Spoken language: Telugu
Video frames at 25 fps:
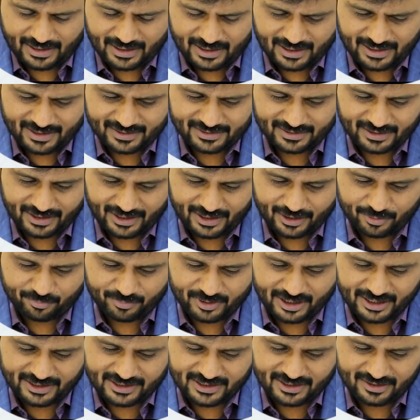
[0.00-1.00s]
హాయ్
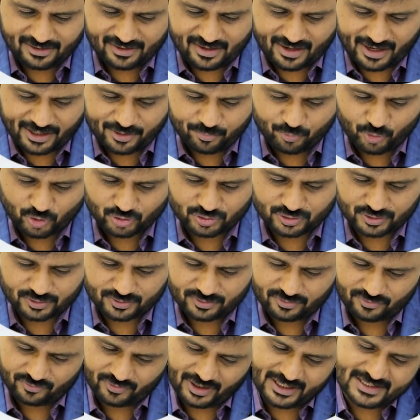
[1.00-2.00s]
ఐఎమ్ గెటింగ్ డ్రై మౌత్
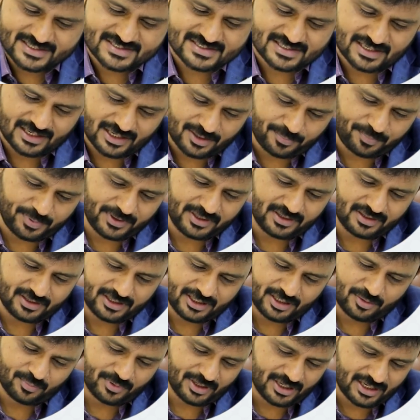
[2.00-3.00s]
వైల్ స్లీపింగ్
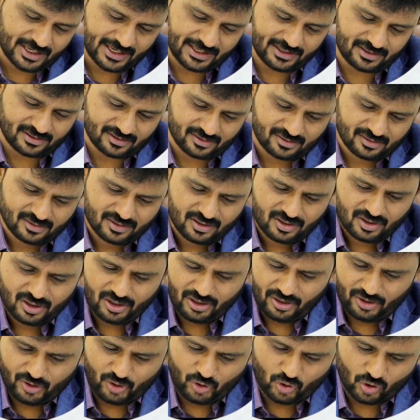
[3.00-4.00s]
ఇన్ మిడ్ నైట్
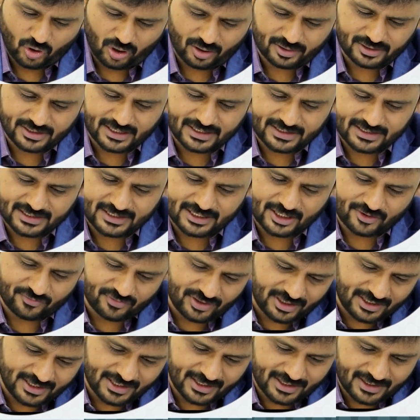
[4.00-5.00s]
నాట్ గెటింగ్
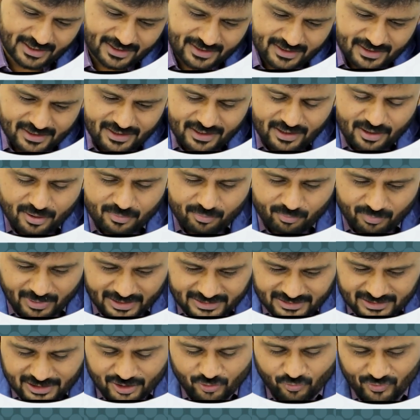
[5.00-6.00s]
ఎవ్రీడే
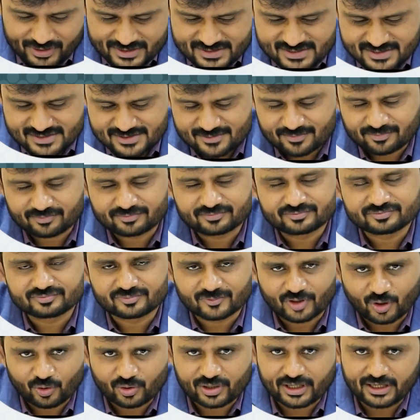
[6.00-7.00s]
మంత్లీ వన్స్
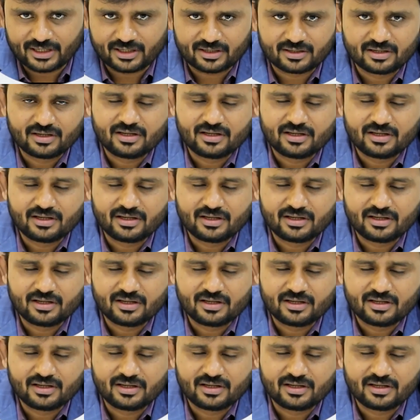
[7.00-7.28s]
ఓకే